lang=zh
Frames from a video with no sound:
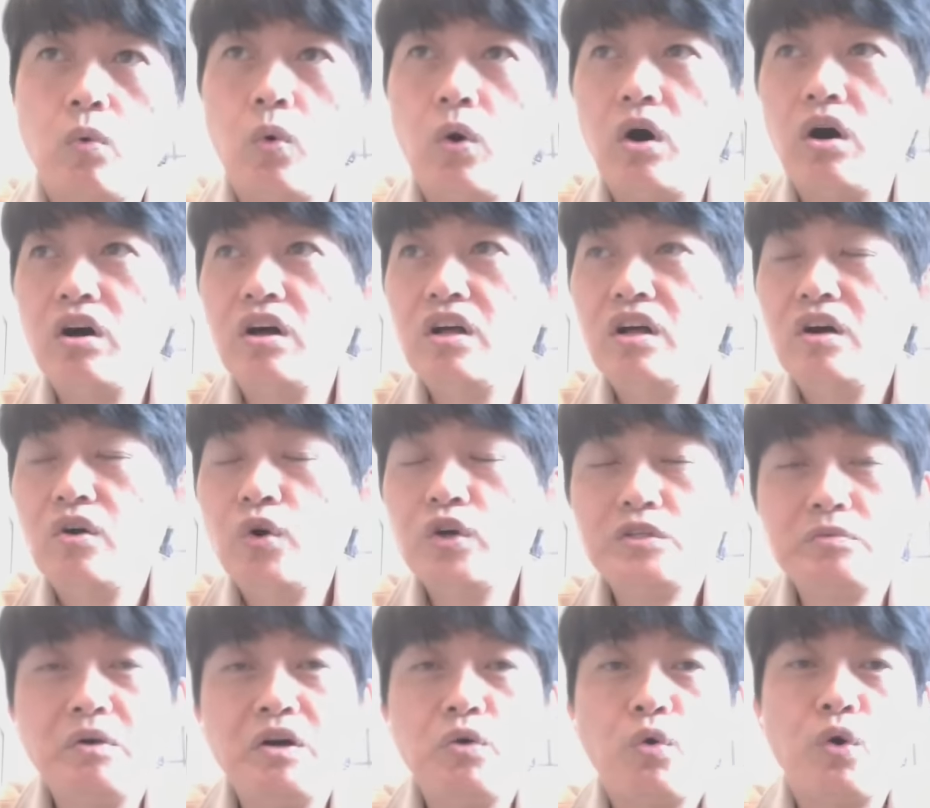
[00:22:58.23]
我为
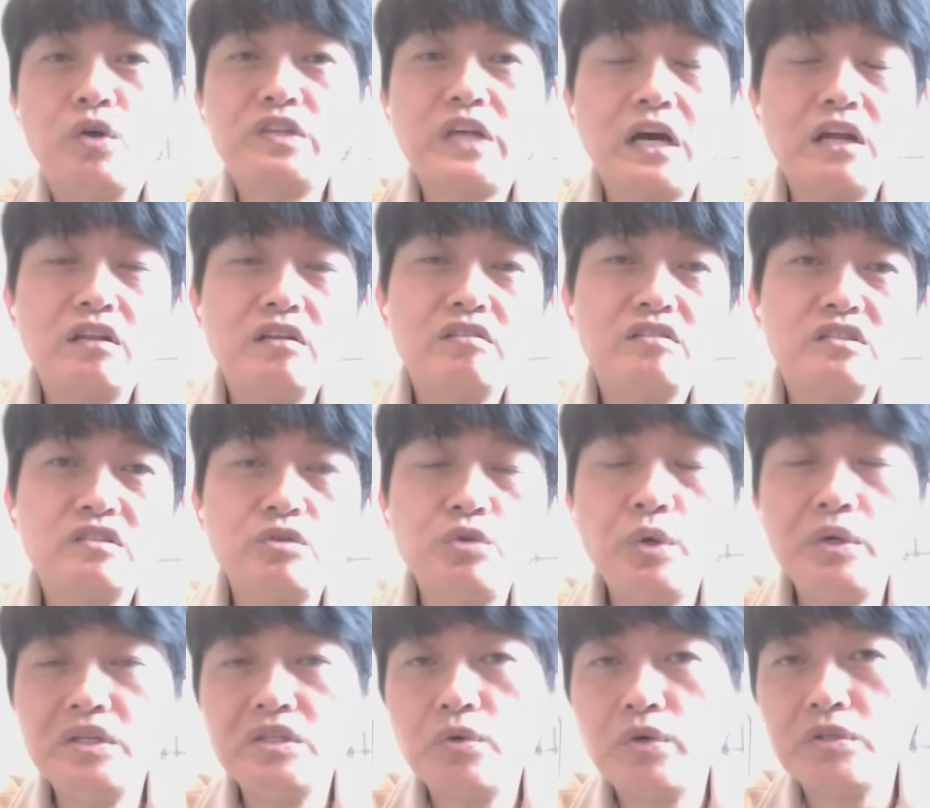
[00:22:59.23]
什么我常因
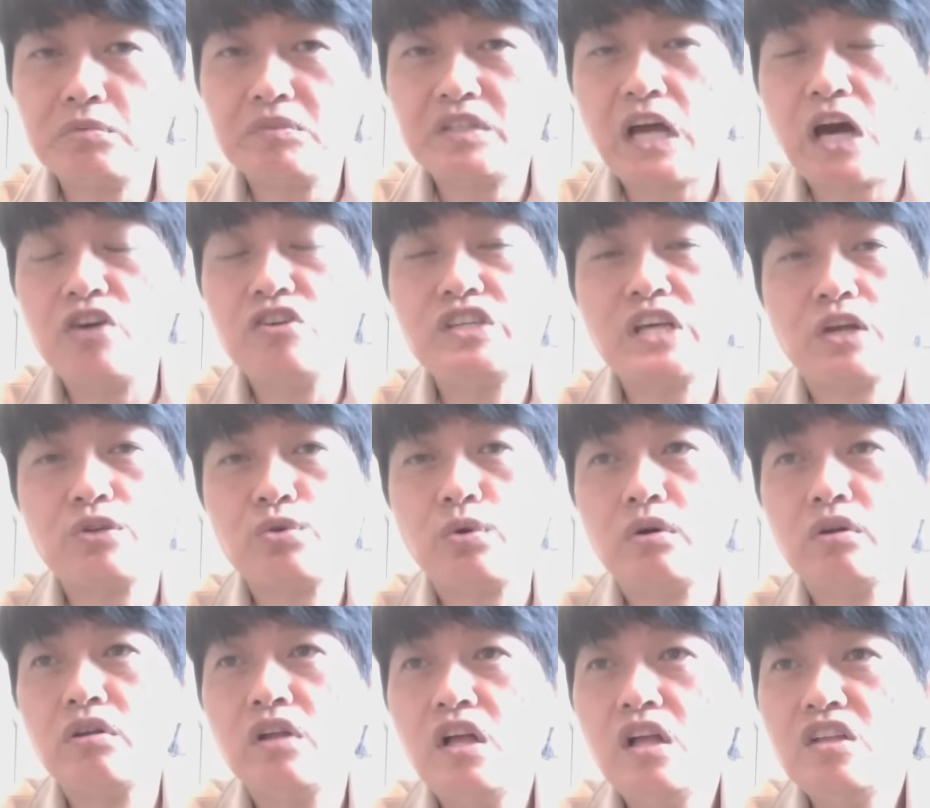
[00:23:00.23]
为为什么常人讲
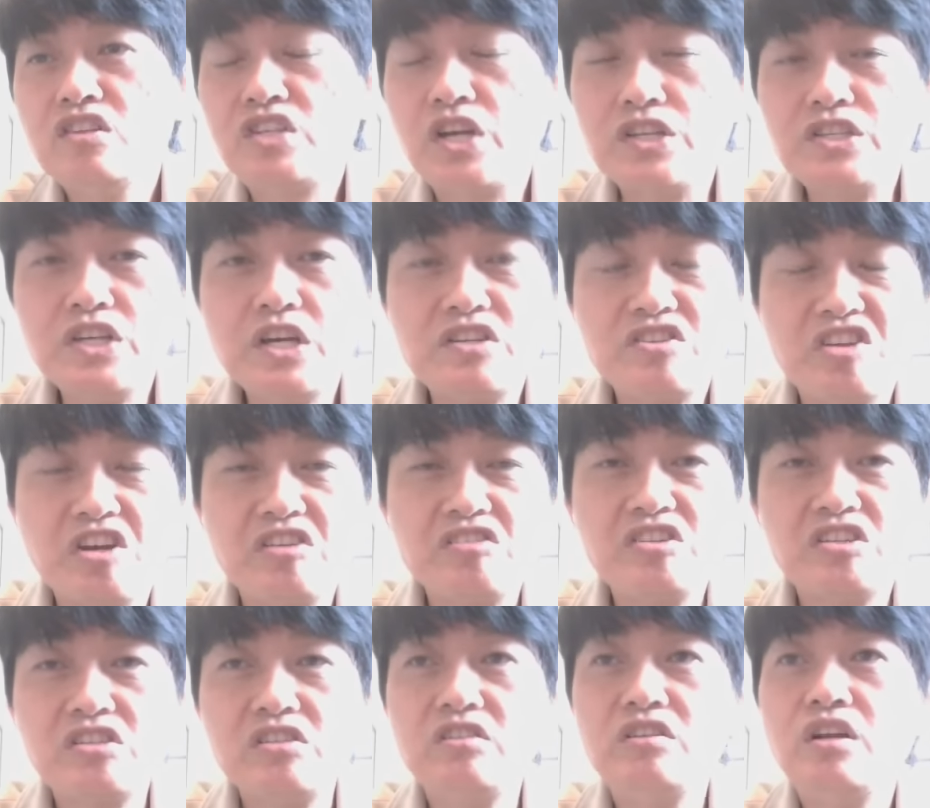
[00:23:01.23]
说陈建
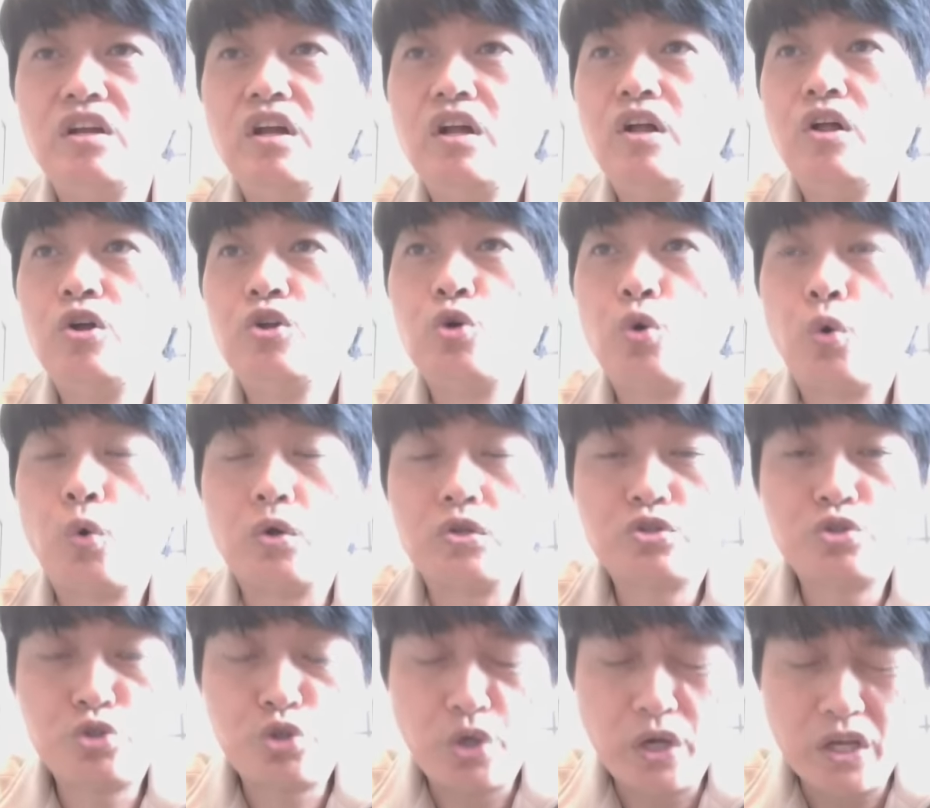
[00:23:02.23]
成是我